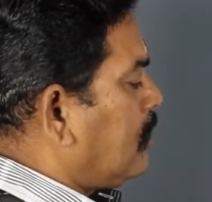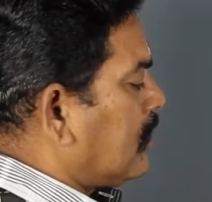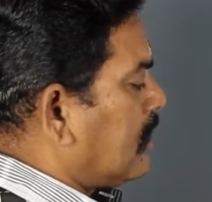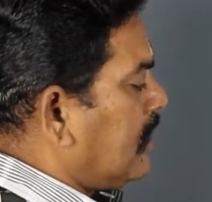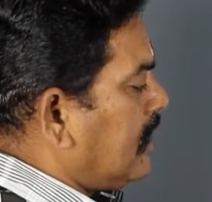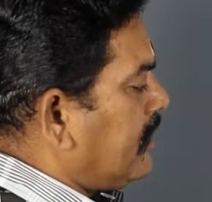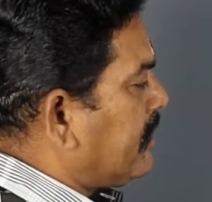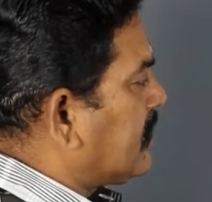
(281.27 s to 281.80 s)

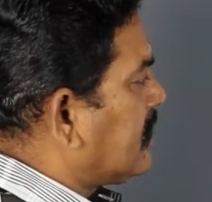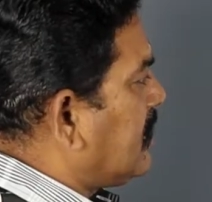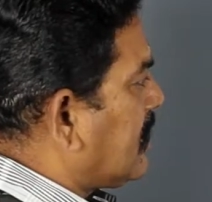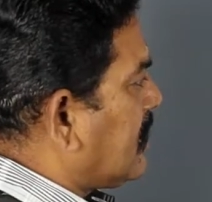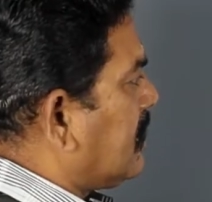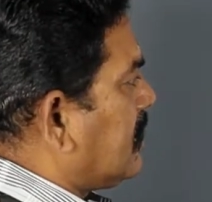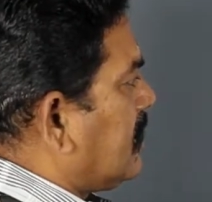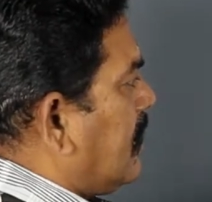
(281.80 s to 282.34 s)
முதல்ல
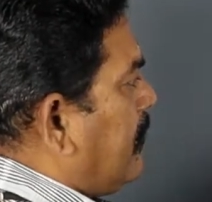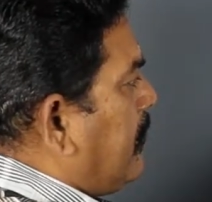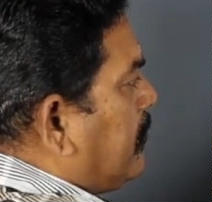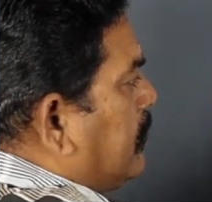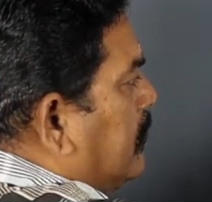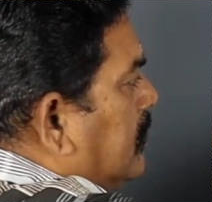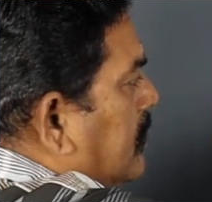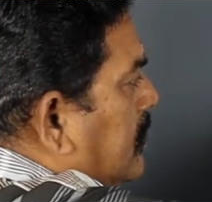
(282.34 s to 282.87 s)
வந்ததற்கு
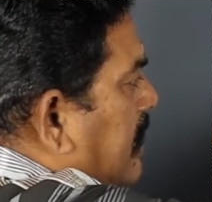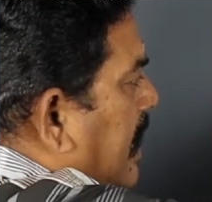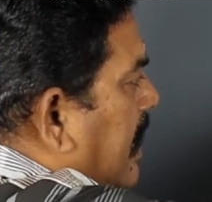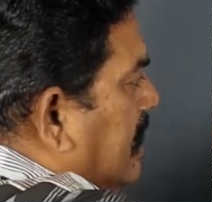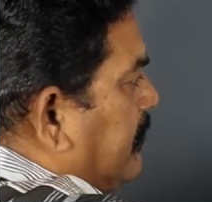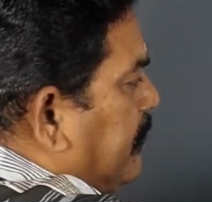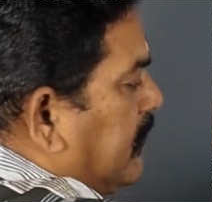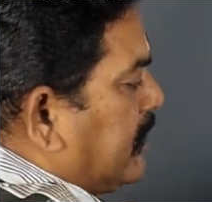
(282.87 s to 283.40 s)
அமைப்பு வந்து
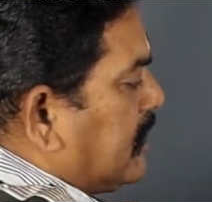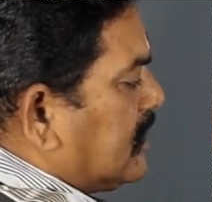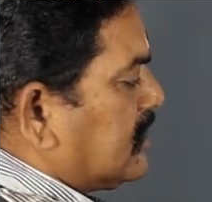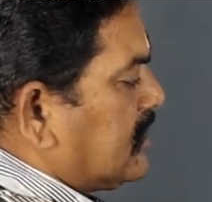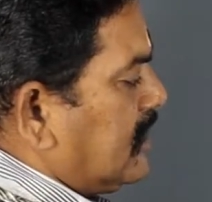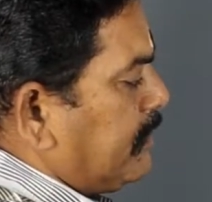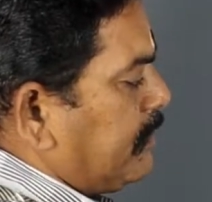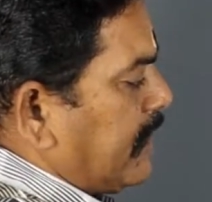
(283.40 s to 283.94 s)
ராகு இப்படி
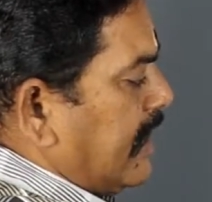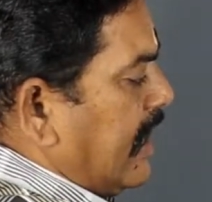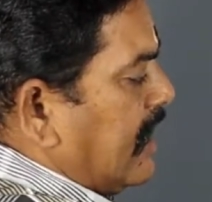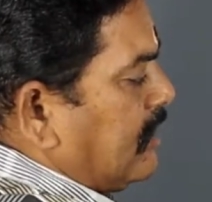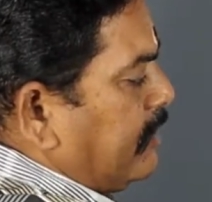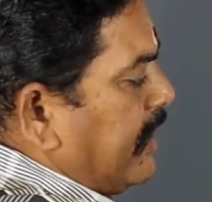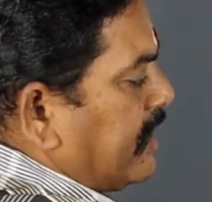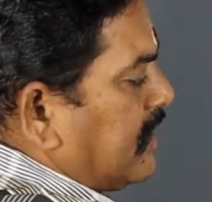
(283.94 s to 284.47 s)
வந்துச்சு இப்போ
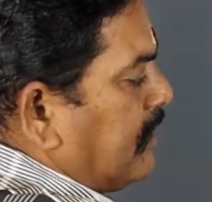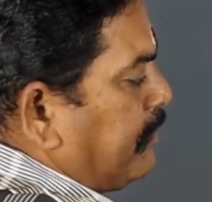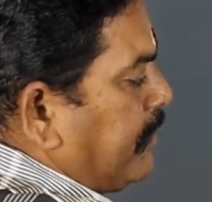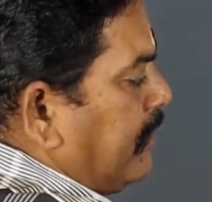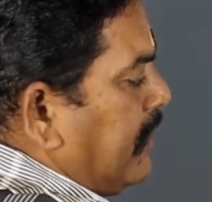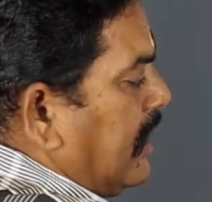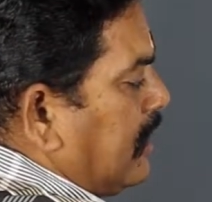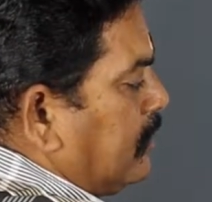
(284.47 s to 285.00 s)
ராகு பாருங்கள்
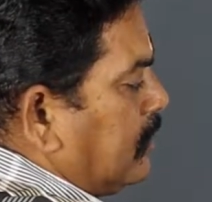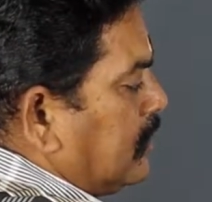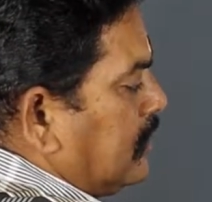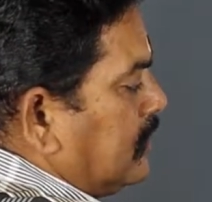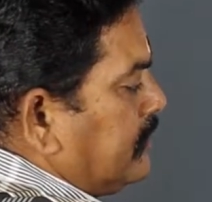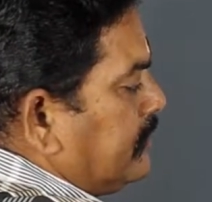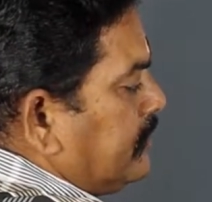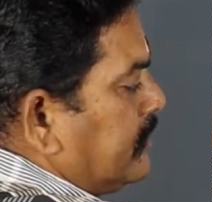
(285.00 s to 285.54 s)
இப்படி மேலே
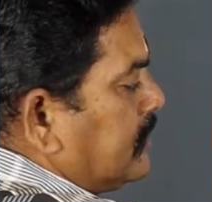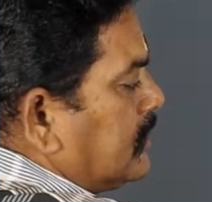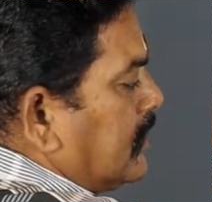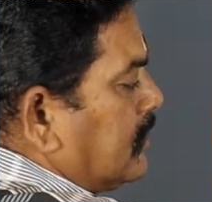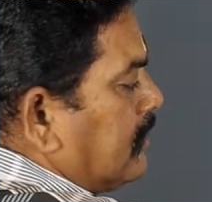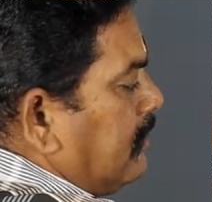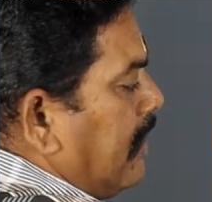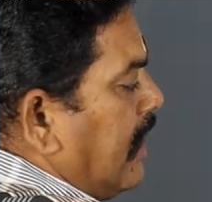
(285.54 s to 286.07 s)
போகுது
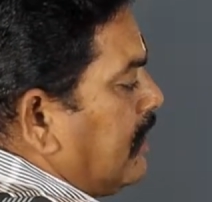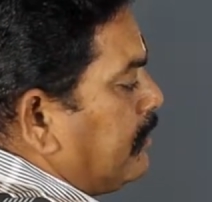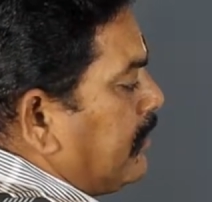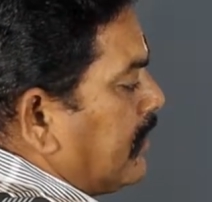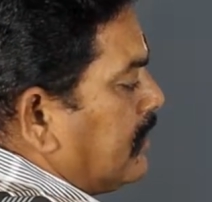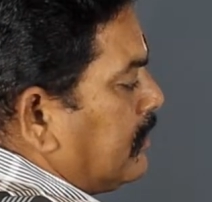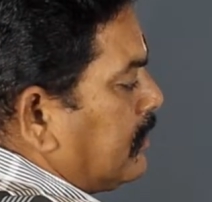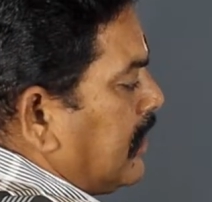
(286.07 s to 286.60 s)
இந்த வால்
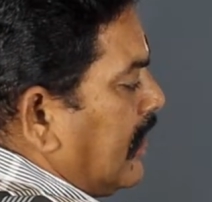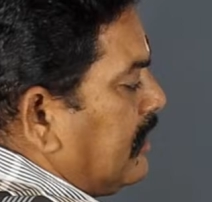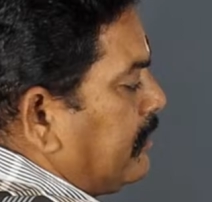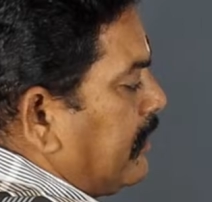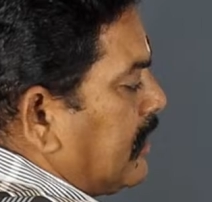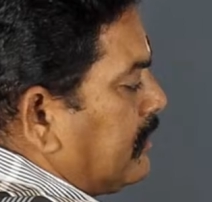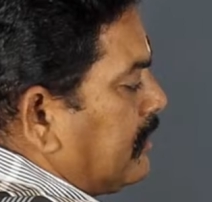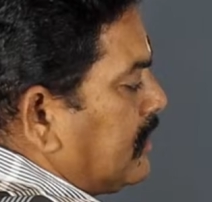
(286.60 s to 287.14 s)
பகுதி
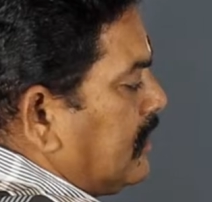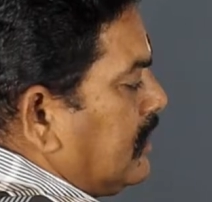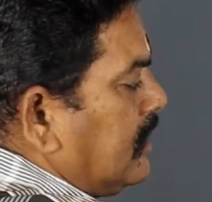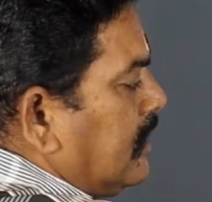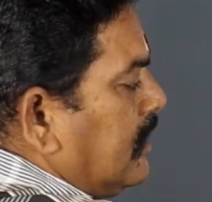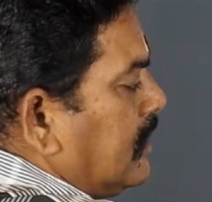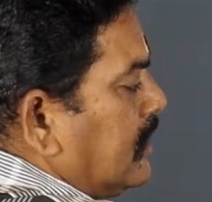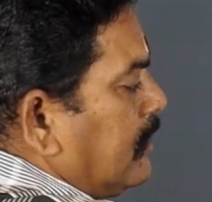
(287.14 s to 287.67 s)
தலைப்பகுதி வந்து
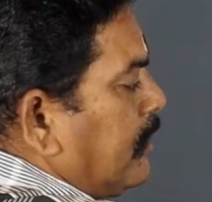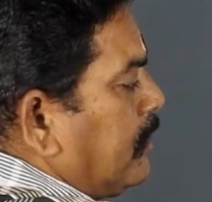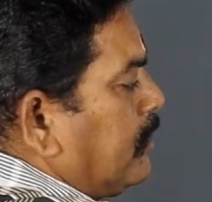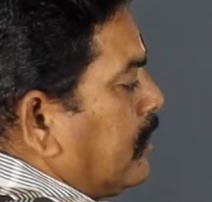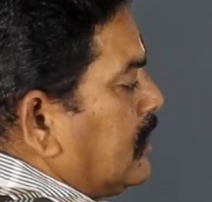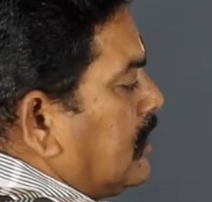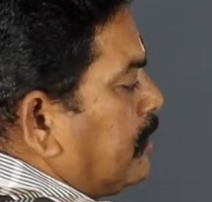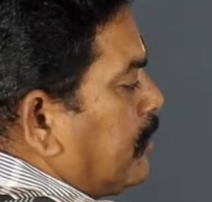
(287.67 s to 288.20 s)
இப்படி
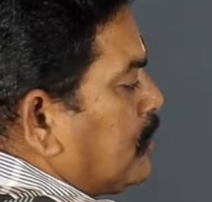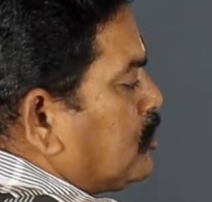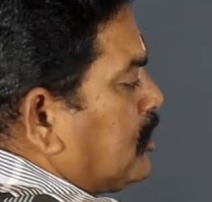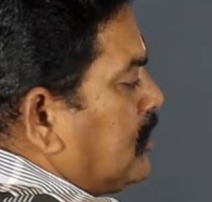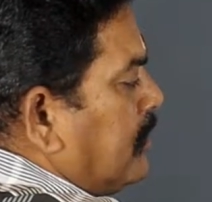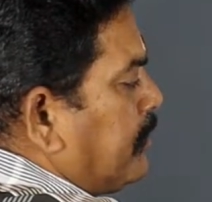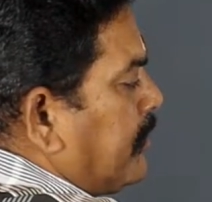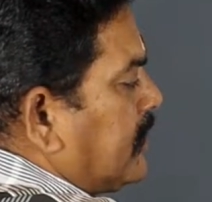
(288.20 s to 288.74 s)
போகுது இப்படி
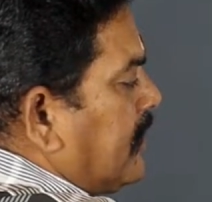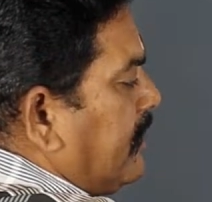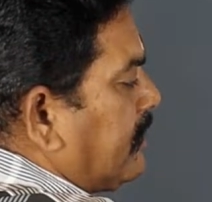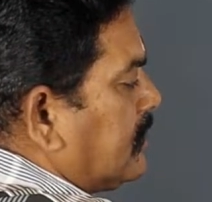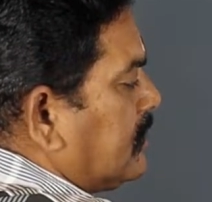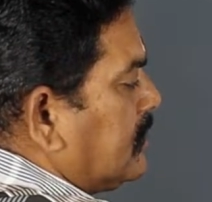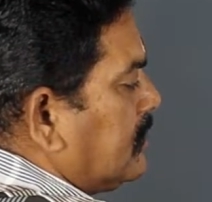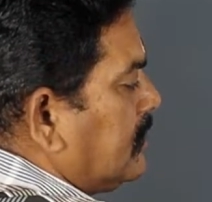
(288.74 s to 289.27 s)
சுற்றி இப்படி தான்
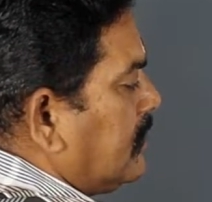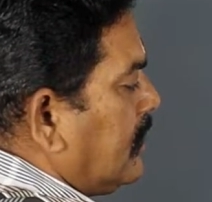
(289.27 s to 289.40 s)
வருது